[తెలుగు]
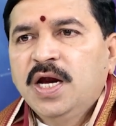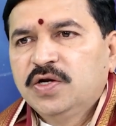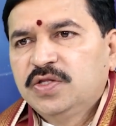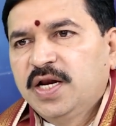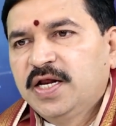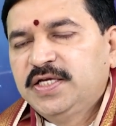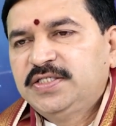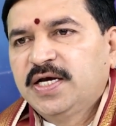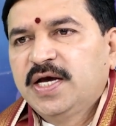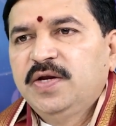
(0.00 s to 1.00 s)
అటు
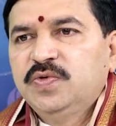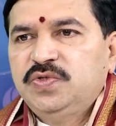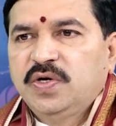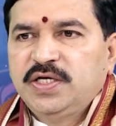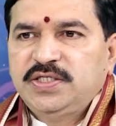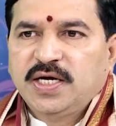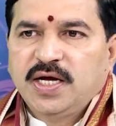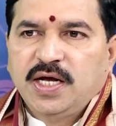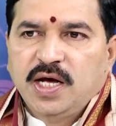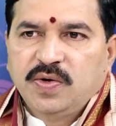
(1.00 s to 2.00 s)
ధనరీత్యా కానీ ఉద్యోగరీత్యా
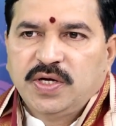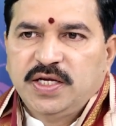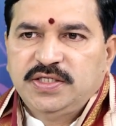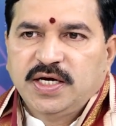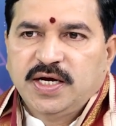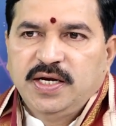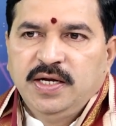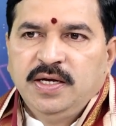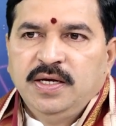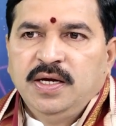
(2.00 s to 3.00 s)
కానీ ఆరోగ్యరీత్యా కానీ
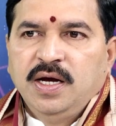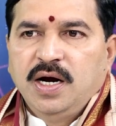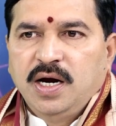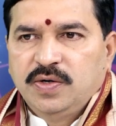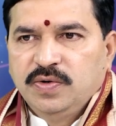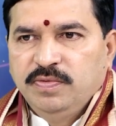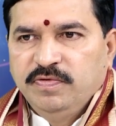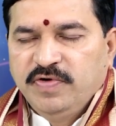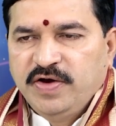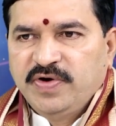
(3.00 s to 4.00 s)
అటు
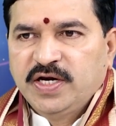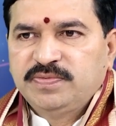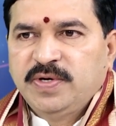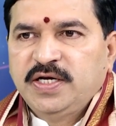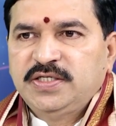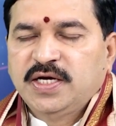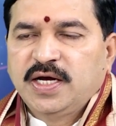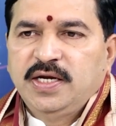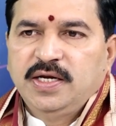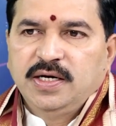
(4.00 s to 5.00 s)
వైఫ్ అండ్ హస్బెండ్ ఇచ్చా
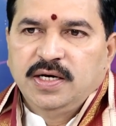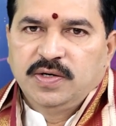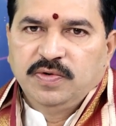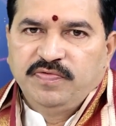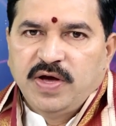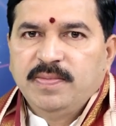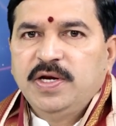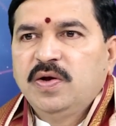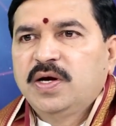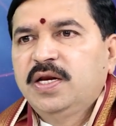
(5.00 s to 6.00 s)
కానీ అటు
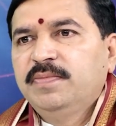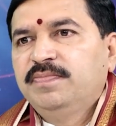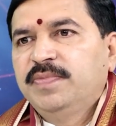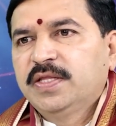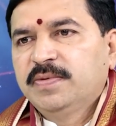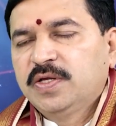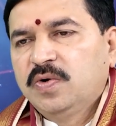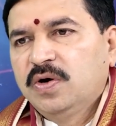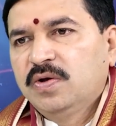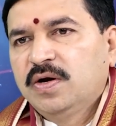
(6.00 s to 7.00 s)
ఫ్యామిలీలో కానీ పెద్ద పెద్ద
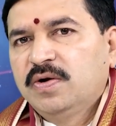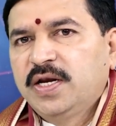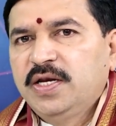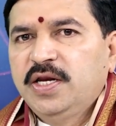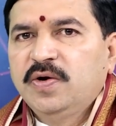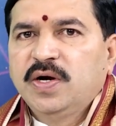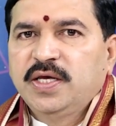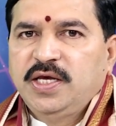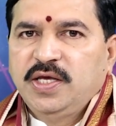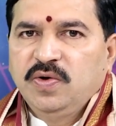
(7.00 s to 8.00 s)
గొడవలు రావడం అన్నీ కూడా
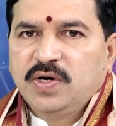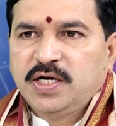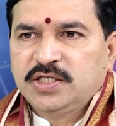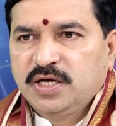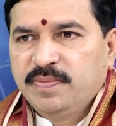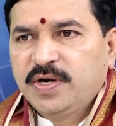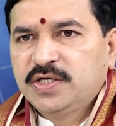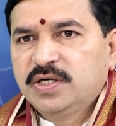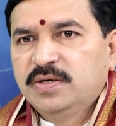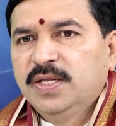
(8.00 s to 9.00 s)
ఏదో ఒకటి
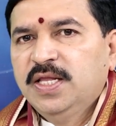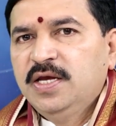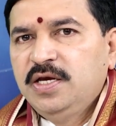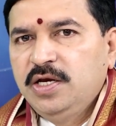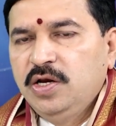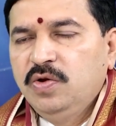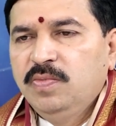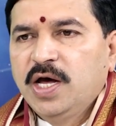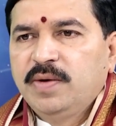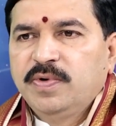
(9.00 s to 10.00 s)
సెపరేషన్ ఇల్లు
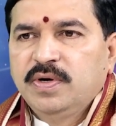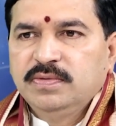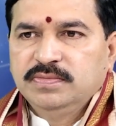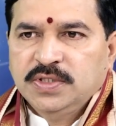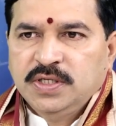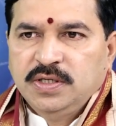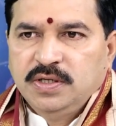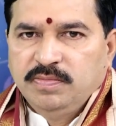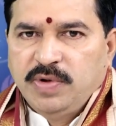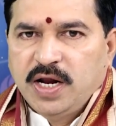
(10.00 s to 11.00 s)
మారిపోవడం
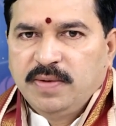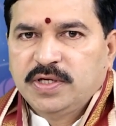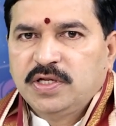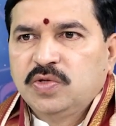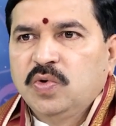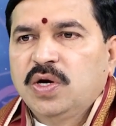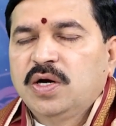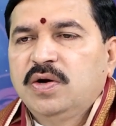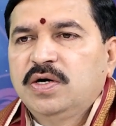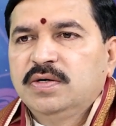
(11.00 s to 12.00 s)
భార్యాభర్తలు
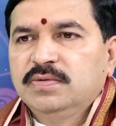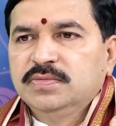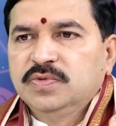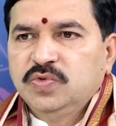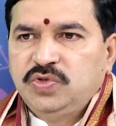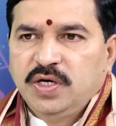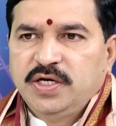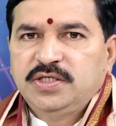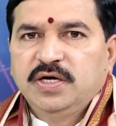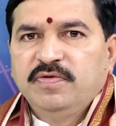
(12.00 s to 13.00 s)
దూరంగా ఉండడం ఉద్యోగరీత్యా